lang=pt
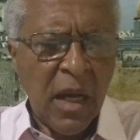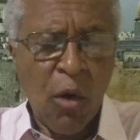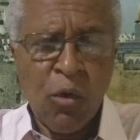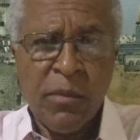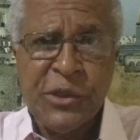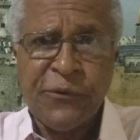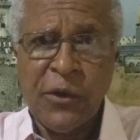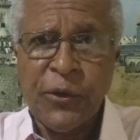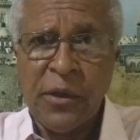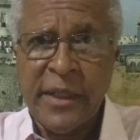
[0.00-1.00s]
algumas
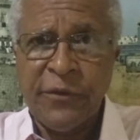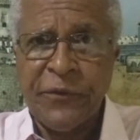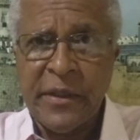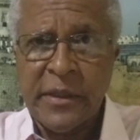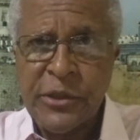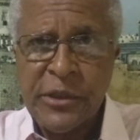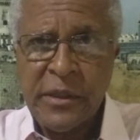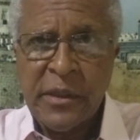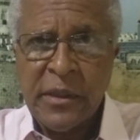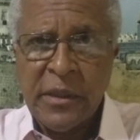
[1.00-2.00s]
fotografias.
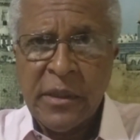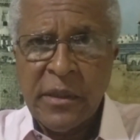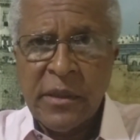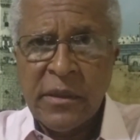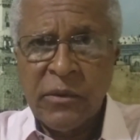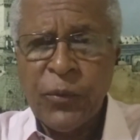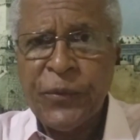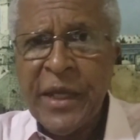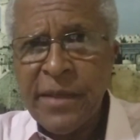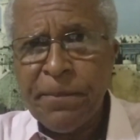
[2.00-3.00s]
O
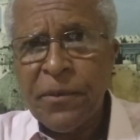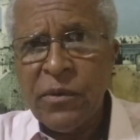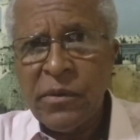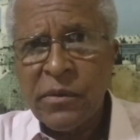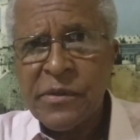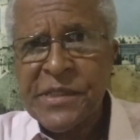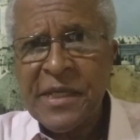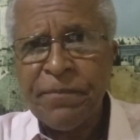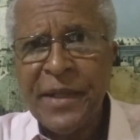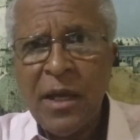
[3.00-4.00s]
Templo
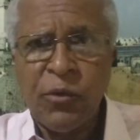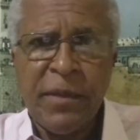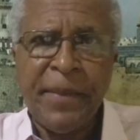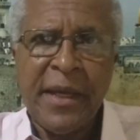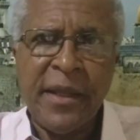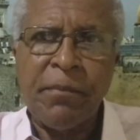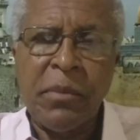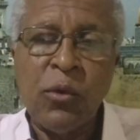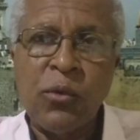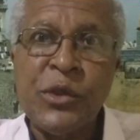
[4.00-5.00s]
Central de
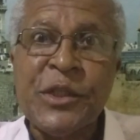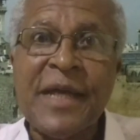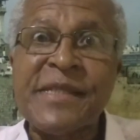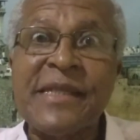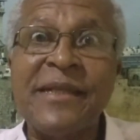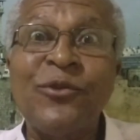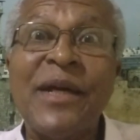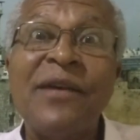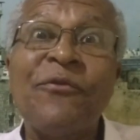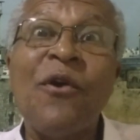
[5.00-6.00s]
Pernambuco está
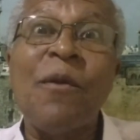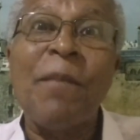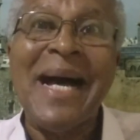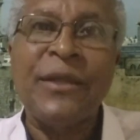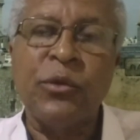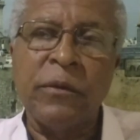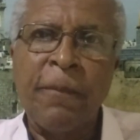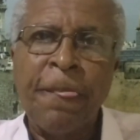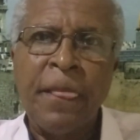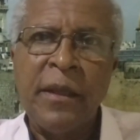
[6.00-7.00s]
sendo reformado.
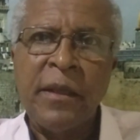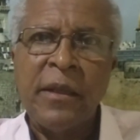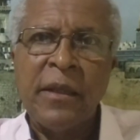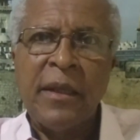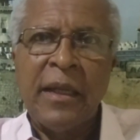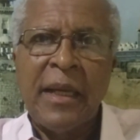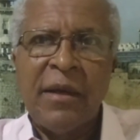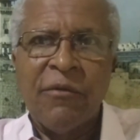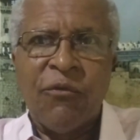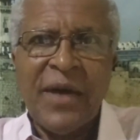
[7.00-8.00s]

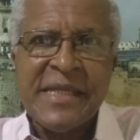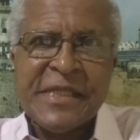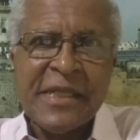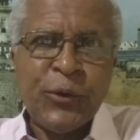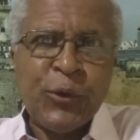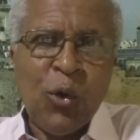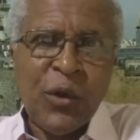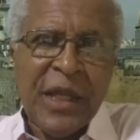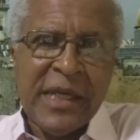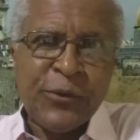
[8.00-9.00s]
Vai ser
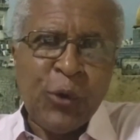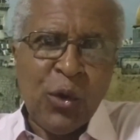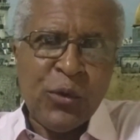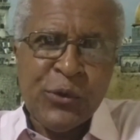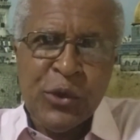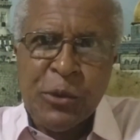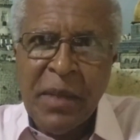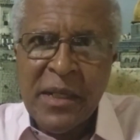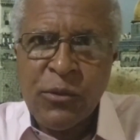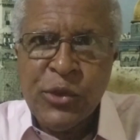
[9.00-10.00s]
toda, todos os
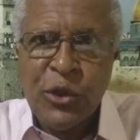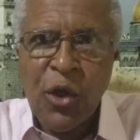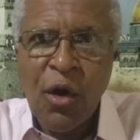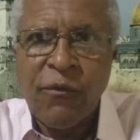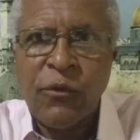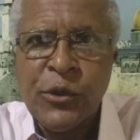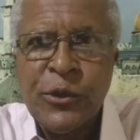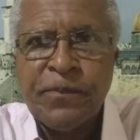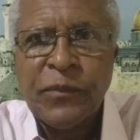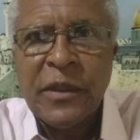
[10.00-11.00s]
bancos novos.